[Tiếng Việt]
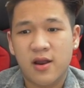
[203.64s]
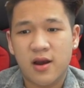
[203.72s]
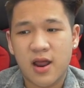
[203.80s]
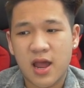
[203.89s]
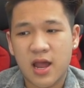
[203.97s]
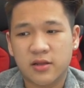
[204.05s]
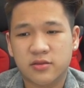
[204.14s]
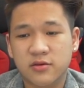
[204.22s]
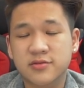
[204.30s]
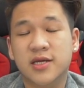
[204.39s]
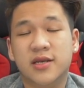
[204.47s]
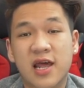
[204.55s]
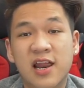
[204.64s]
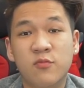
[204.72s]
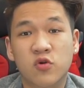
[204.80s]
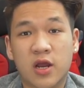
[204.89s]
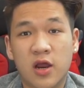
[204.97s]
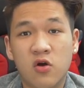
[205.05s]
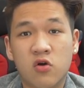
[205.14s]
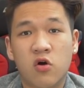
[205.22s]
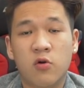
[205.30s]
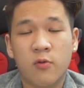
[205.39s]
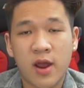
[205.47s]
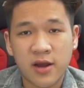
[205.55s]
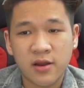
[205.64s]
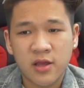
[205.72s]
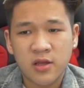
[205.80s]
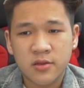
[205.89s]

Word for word: là tự nhận đấy là một cái local brand